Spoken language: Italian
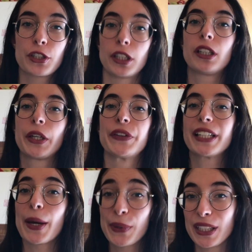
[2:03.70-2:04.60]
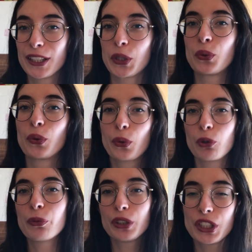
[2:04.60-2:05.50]
scientificamente un
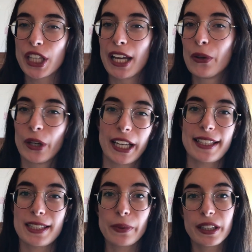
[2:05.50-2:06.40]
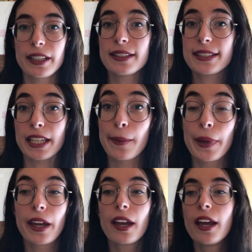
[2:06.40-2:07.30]
grumo di cellule che si mette
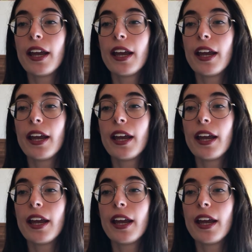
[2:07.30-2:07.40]
insieme